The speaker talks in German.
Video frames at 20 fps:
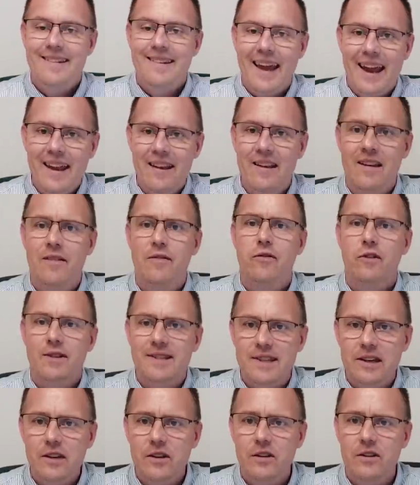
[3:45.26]
Denn
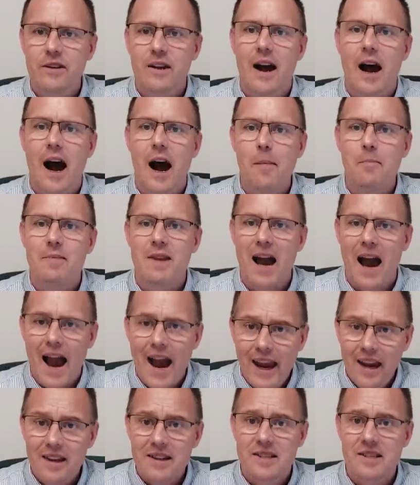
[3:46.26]
Versicherte haben ja
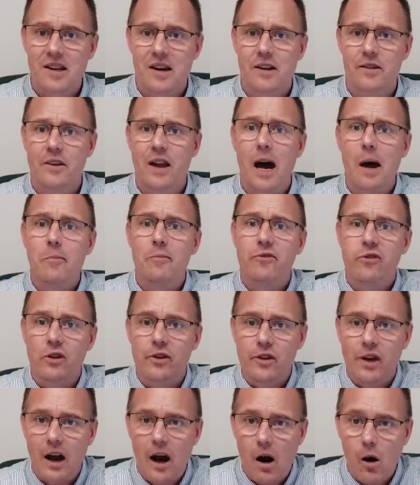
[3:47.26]
eingezahlt und haben
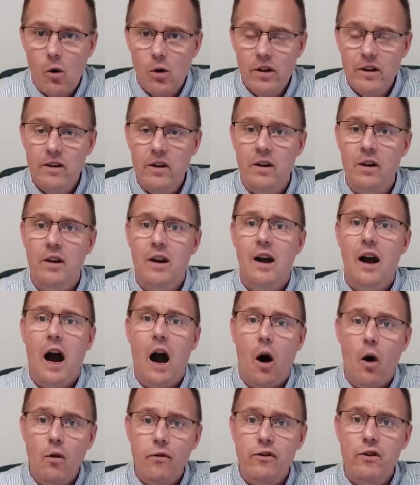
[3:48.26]
Vertrauen
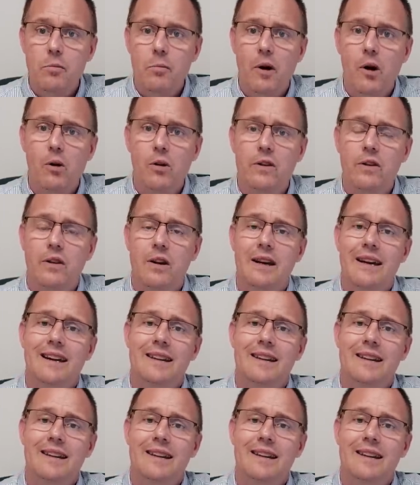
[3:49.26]
aufgebaut,